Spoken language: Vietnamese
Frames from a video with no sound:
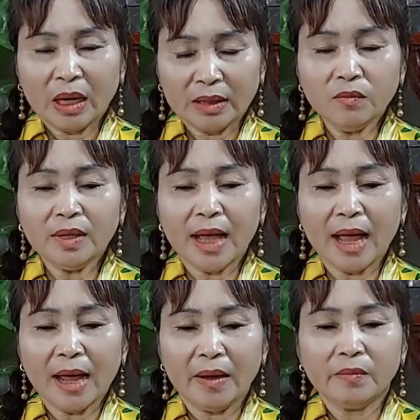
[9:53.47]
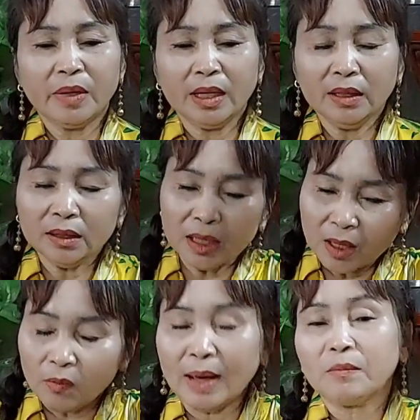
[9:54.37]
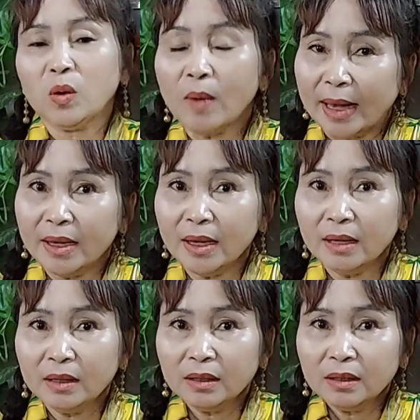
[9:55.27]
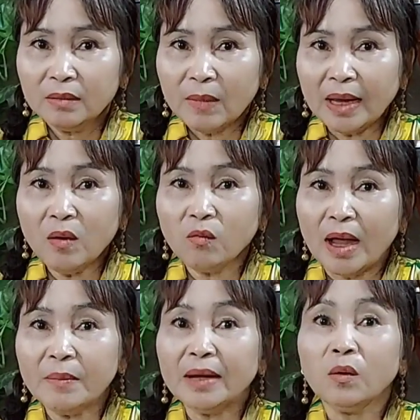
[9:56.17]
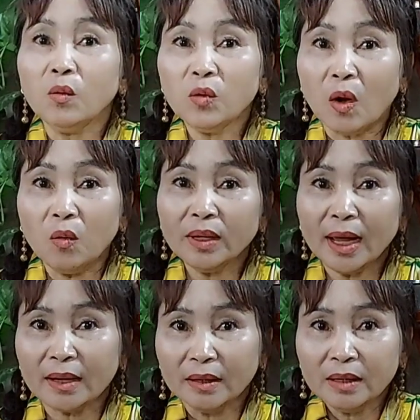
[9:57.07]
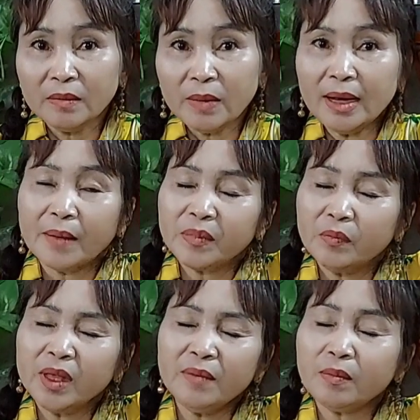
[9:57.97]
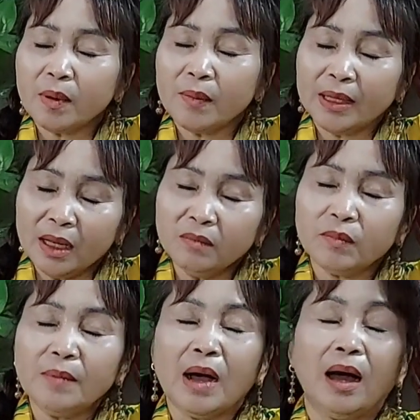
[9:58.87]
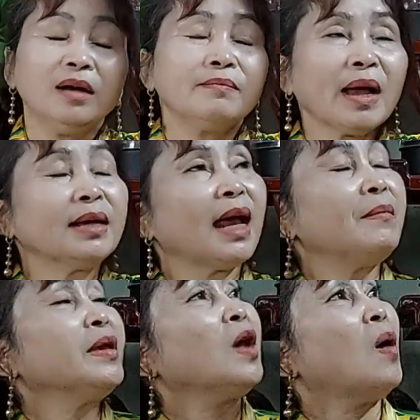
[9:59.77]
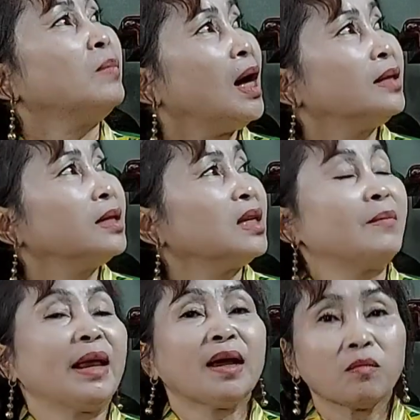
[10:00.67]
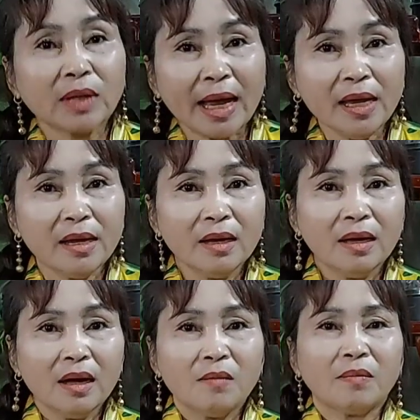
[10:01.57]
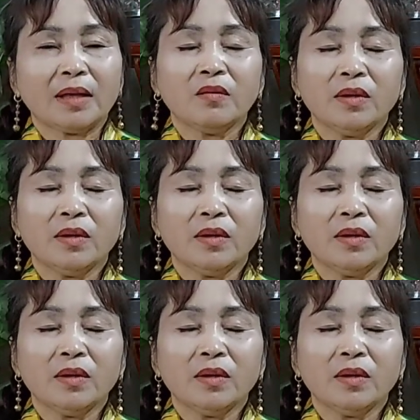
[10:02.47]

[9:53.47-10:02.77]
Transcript: và tóc dài mà đứng trên đầu nằm của Bảy á, Bảy không phải bảy ngủ nha, bảy nằm tính tiếp mà bảy thức, bảy mở mắt ra bên dòm lên thì bảy không thấy. Và